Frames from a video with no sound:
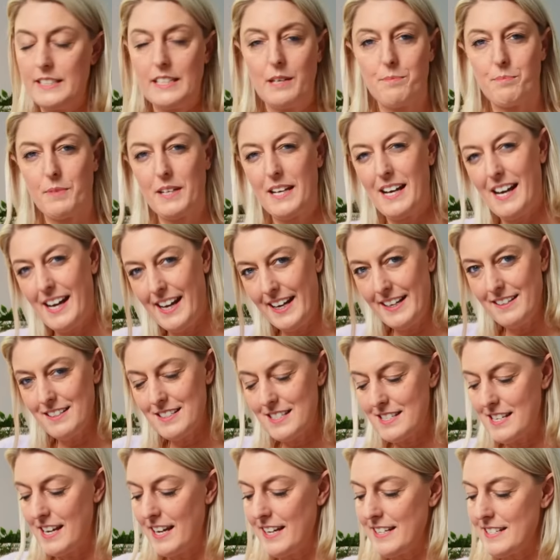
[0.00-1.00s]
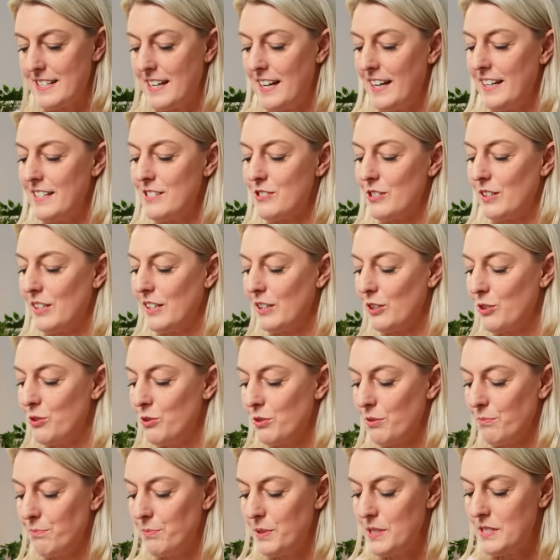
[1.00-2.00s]
gebe keine Zeit ein, sondern
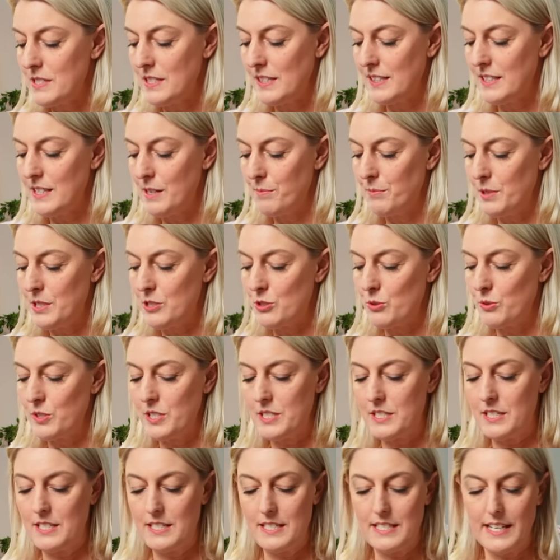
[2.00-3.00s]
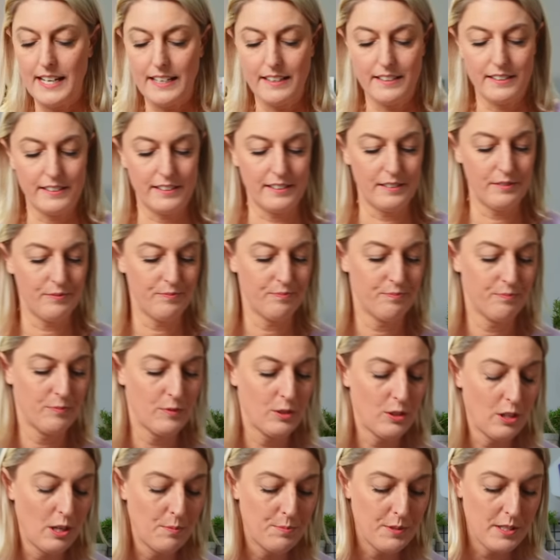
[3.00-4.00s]
gucke ein bisschen hier mit durch den Deckel. Ich
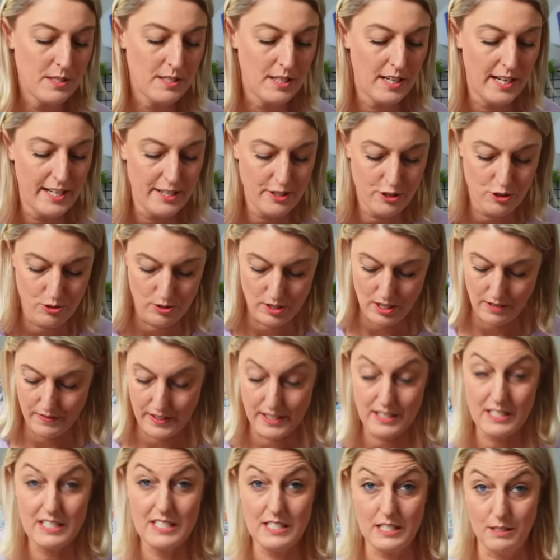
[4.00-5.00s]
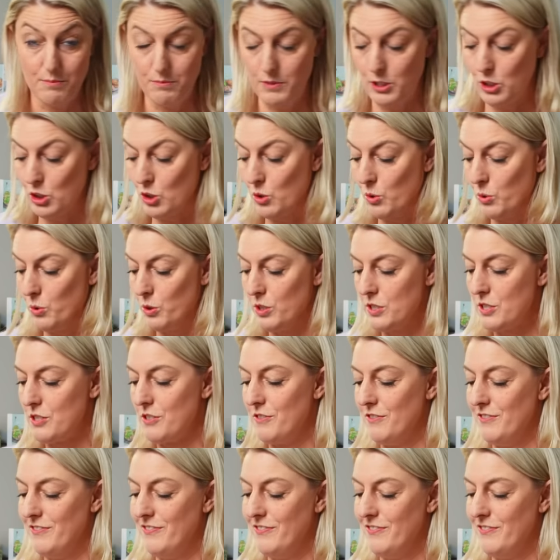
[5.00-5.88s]
glaube, das reicht schon, der war ziemlich groß.